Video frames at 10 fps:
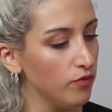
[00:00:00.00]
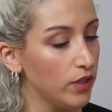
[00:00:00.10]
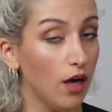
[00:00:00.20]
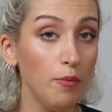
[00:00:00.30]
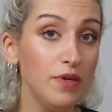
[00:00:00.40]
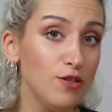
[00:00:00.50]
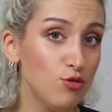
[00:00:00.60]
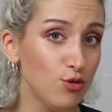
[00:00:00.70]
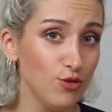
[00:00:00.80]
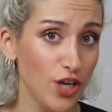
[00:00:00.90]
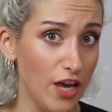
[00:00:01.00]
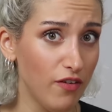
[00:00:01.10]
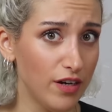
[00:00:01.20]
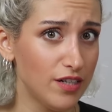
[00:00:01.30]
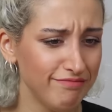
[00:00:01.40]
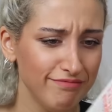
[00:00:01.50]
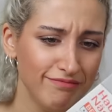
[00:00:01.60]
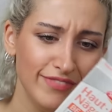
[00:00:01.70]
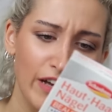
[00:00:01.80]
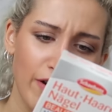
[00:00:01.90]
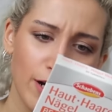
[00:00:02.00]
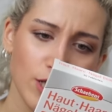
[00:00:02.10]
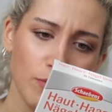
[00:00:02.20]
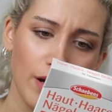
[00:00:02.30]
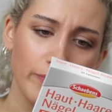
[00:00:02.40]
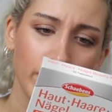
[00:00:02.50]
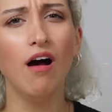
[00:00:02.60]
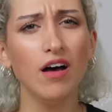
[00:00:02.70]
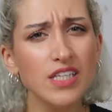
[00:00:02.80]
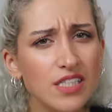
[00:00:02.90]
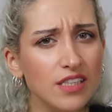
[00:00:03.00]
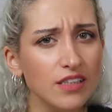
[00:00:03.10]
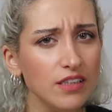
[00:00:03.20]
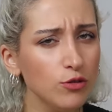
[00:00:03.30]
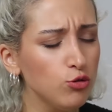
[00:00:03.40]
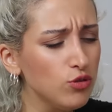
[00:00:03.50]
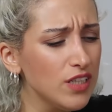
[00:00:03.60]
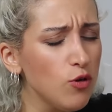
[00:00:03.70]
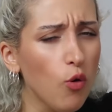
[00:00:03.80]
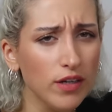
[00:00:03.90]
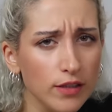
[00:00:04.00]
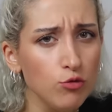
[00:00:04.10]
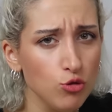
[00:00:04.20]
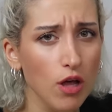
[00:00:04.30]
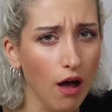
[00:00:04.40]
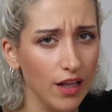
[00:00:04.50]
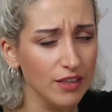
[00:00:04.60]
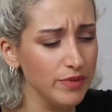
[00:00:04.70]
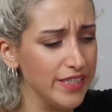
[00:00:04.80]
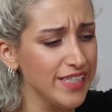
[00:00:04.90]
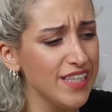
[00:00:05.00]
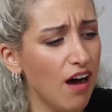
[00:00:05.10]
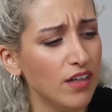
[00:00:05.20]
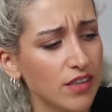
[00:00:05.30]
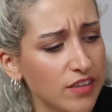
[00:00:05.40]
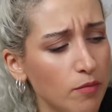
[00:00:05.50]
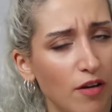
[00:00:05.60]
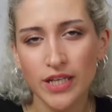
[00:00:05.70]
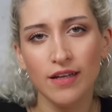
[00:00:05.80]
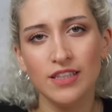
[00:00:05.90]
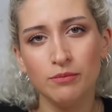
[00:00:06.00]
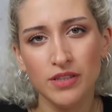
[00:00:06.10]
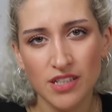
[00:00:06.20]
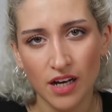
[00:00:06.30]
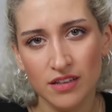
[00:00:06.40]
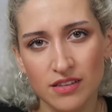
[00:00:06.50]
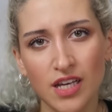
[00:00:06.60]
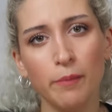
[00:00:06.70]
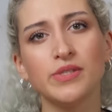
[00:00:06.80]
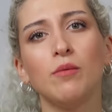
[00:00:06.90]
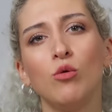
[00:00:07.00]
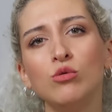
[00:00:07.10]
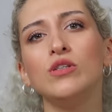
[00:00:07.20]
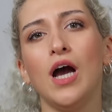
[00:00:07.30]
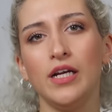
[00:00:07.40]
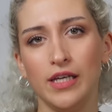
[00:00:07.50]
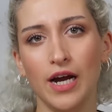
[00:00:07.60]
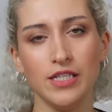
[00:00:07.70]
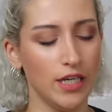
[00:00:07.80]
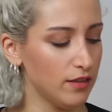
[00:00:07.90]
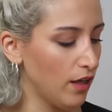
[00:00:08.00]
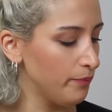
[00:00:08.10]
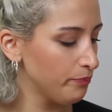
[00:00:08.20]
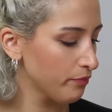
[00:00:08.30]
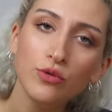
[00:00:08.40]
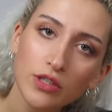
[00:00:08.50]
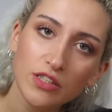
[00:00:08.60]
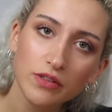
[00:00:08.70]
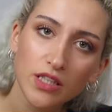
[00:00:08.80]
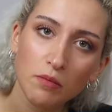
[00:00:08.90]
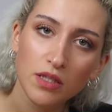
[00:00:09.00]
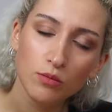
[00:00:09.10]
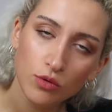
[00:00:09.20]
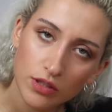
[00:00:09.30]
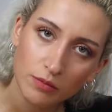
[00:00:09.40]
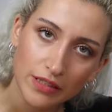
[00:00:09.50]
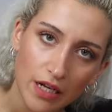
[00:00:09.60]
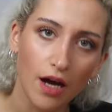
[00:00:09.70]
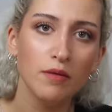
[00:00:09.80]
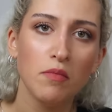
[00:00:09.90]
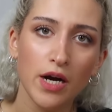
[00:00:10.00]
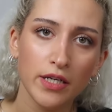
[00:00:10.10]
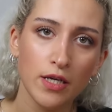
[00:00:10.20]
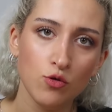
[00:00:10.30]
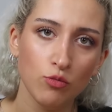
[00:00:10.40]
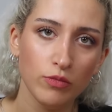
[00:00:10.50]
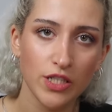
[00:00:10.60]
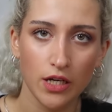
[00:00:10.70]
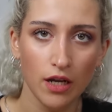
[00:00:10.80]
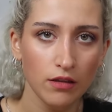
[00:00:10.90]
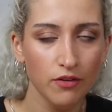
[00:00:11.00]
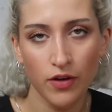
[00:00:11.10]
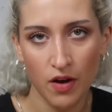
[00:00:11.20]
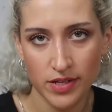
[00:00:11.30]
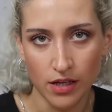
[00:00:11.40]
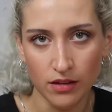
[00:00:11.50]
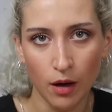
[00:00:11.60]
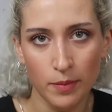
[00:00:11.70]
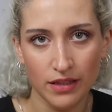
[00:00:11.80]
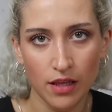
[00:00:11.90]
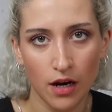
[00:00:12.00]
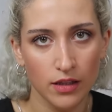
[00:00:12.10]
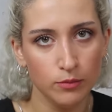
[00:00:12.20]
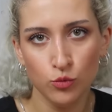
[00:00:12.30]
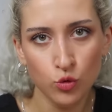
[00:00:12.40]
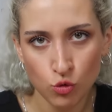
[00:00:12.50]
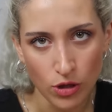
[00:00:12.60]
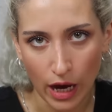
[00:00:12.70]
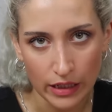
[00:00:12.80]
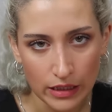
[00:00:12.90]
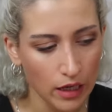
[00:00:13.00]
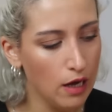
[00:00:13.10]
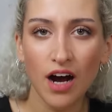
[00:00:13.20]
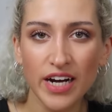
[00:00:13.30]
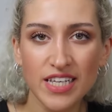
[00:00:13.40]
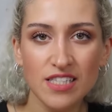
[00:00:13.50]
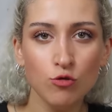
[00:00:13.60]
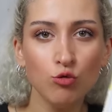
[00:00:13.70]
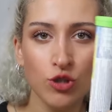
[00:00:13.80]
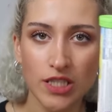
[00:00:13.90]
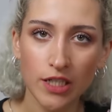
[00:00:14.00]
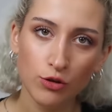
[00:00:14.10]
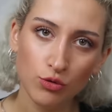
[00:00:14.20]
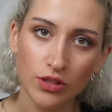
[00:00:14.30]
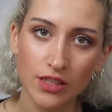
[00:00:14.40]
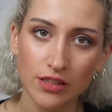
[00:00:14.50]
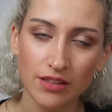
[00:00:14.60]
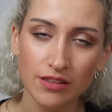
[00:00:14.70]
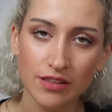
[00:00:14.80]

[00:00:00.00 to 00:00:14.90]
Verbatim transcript: Ve daha bir sürü şey var. Ne var acaba? asıl şunları o kadar ucuza aldım ki size anlatam. Buraya getirip ticaretini yapsam olur yani gerçekten. Multivitamin, multimineral, magnezyum içeren efervesan tabletler aldım düz yani. Tanesi 3 lira şunların.